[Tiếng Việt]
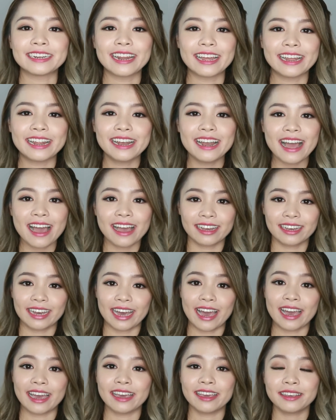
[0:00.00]
Đấy là
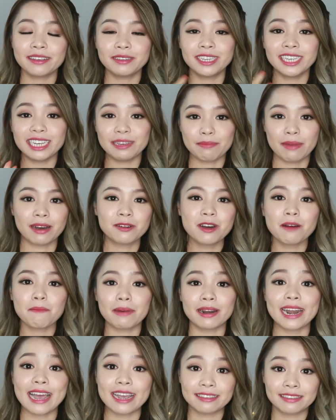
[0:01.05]
cái chị mà gương
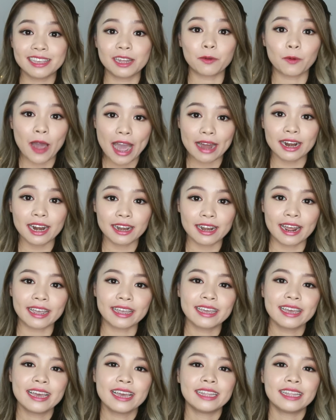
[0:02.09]
mặt đại diện của hãng này này